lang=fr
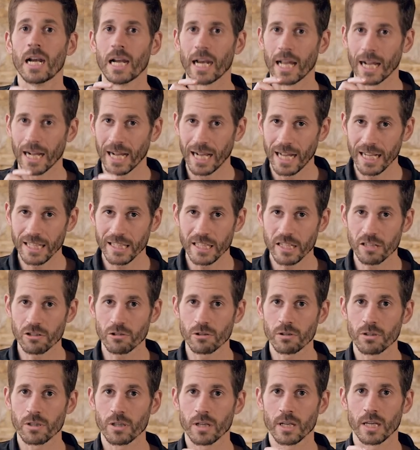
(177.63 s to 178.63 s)
La
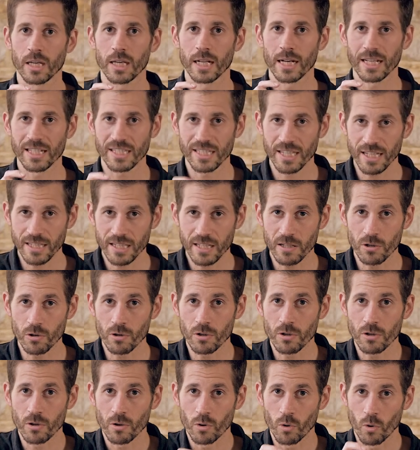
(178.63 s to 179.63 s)
gratitude et la
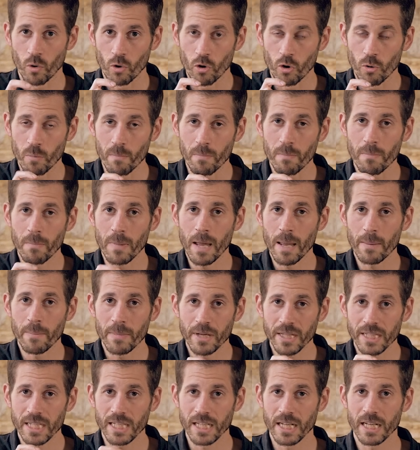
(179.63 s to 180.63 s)
certitude ont le même
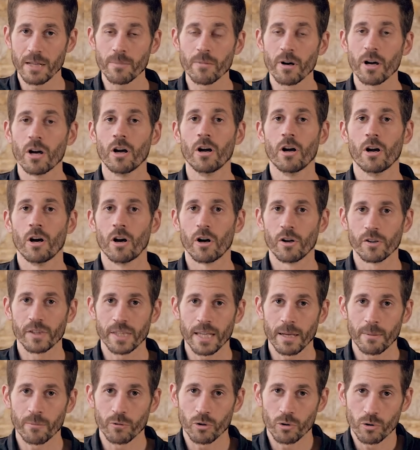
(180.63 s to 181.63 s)
équilibre en
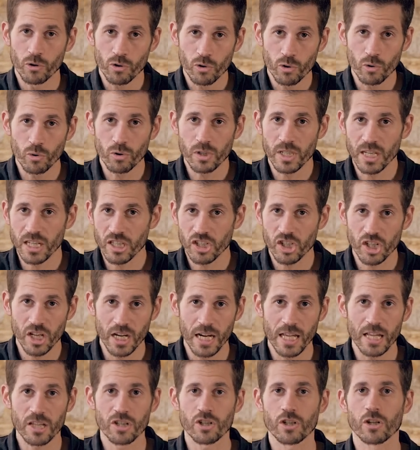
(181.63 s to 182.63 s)
termes de soutien de
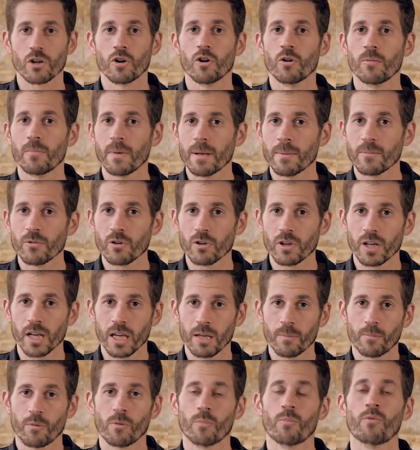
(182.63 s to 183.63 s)
challenge au même
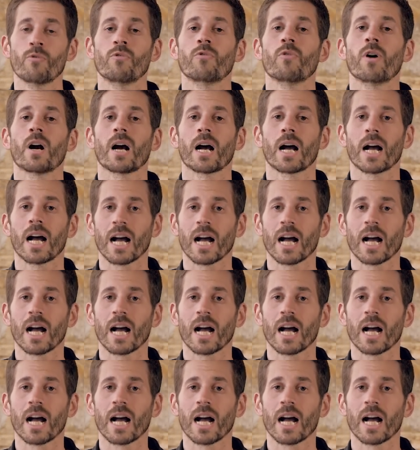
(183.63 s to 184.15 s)
degré pour pouvoir